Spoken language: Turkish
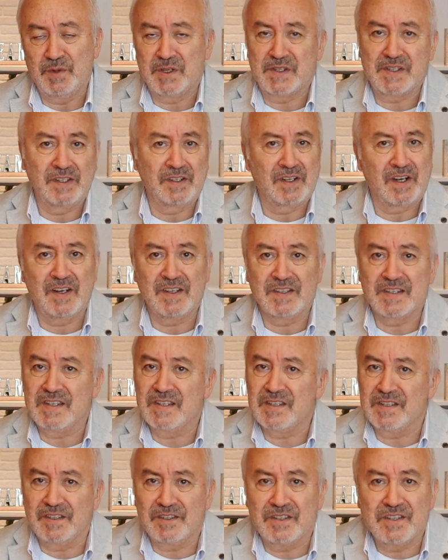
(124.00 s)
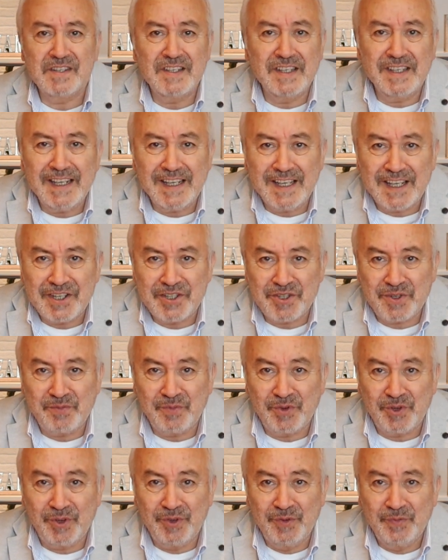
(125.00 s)
ama sizin kansızlığınız yine
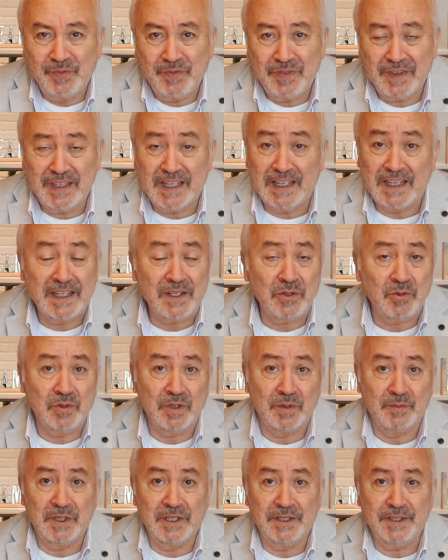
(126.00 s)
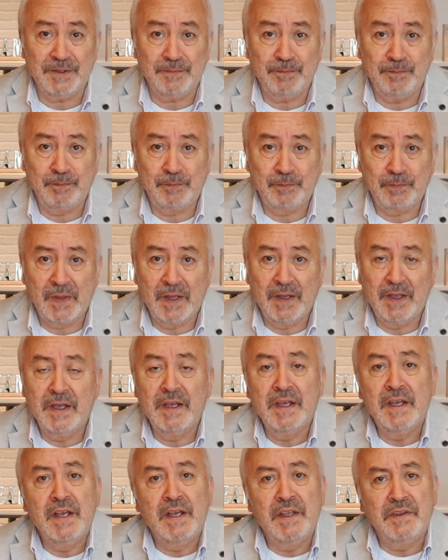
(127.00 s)
geçmiyor. Neler olabilir?
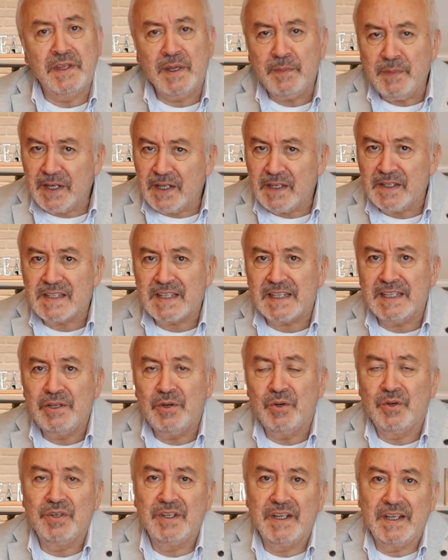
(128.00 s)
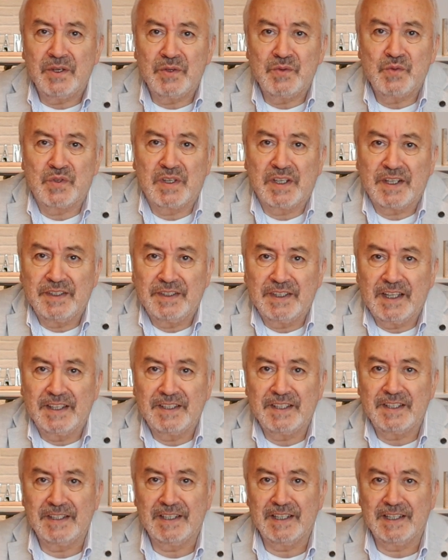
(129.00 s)
Demir eksikliği örneği
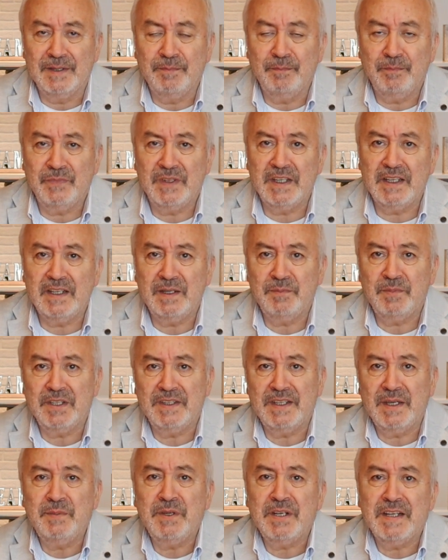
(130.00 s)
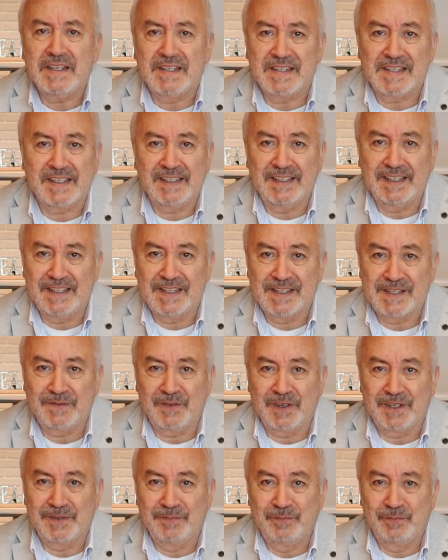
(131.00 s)
üzerinden gidelim. Diyelim ki demir
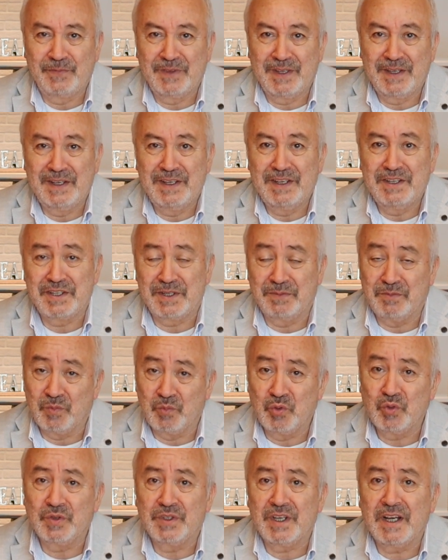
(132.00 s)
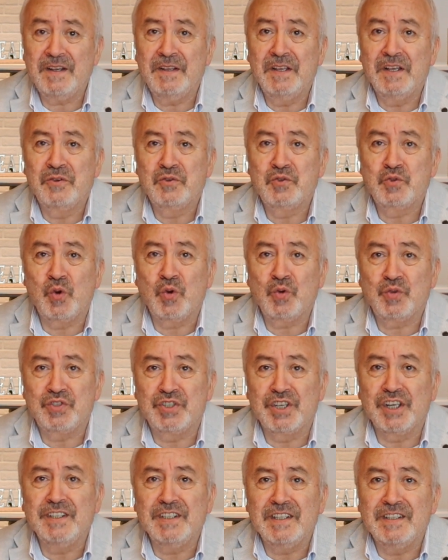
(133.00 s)
eksikliğiniz var. Şimdi burada
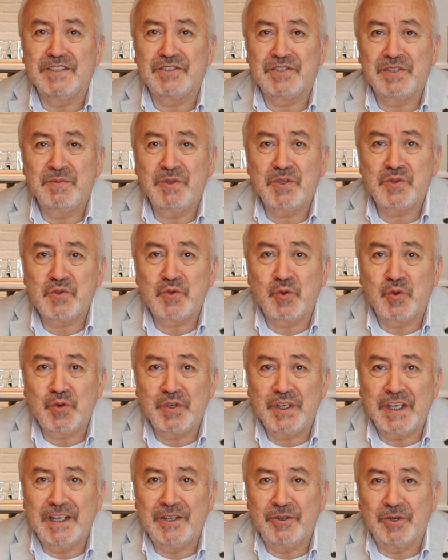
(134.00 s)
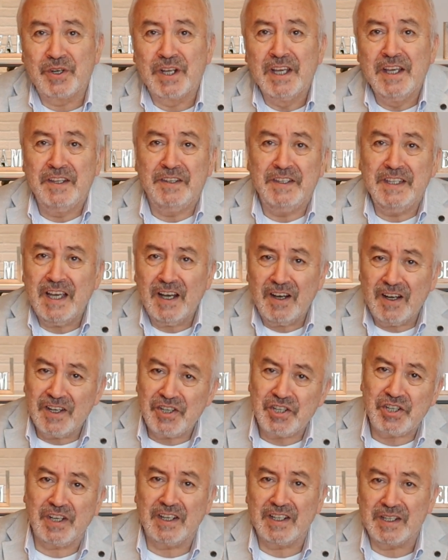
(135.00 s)
çok can alıcı bir soru geliyor. Niye
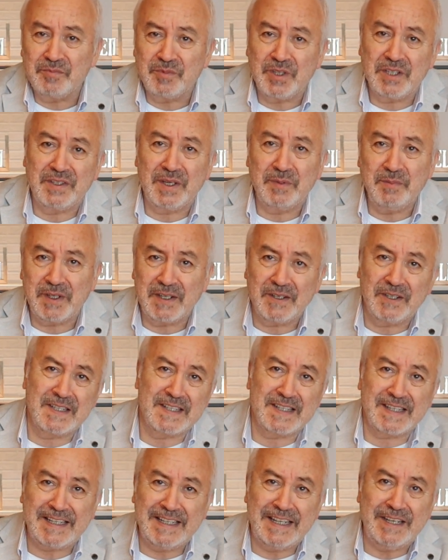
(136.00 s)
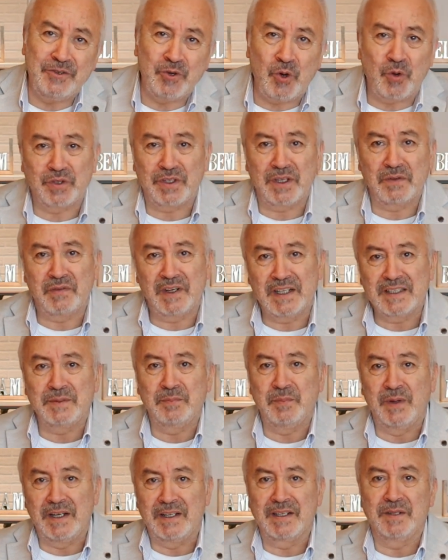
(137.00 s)
Ayşe Hanım'da demir eksikliği yok da
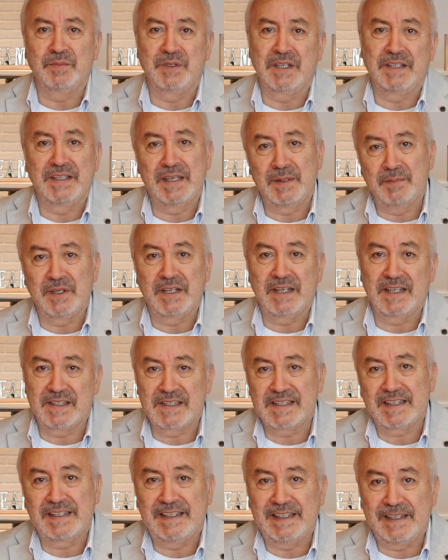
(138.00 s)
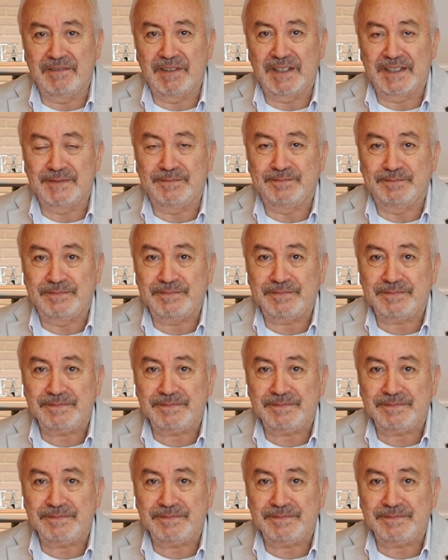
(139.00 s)
Fatma Hanım'da demir eksikliği var?